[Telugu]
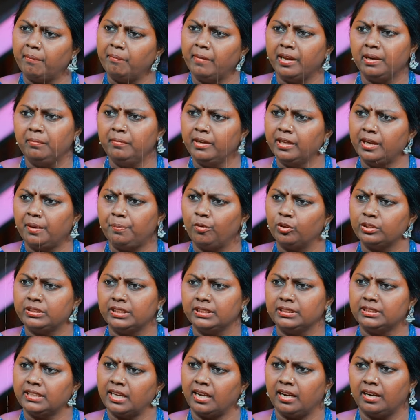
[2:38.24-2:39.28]
ఈఎంఐ మీరే
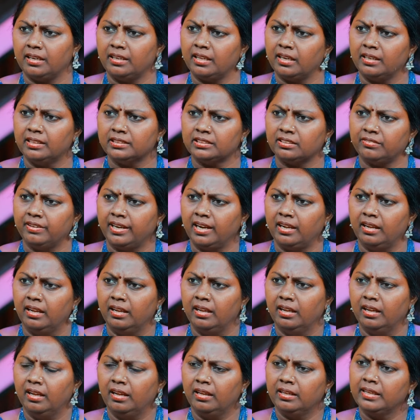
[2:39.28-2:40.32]
పోషించారంట నిజమే
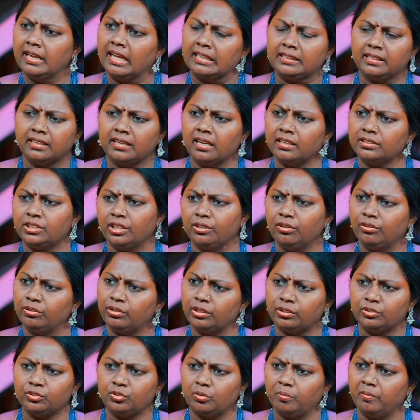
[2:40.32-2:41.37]
పోషించాం ఎంత ఖర్చు అయి
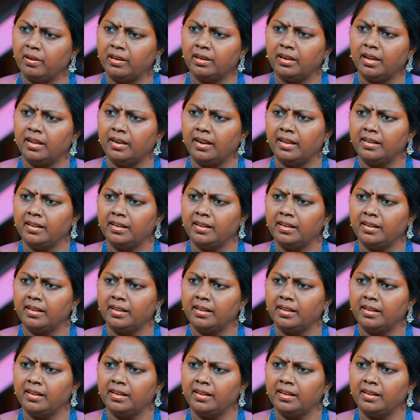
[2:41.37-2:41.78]
ఉంటుంది సుమారుగా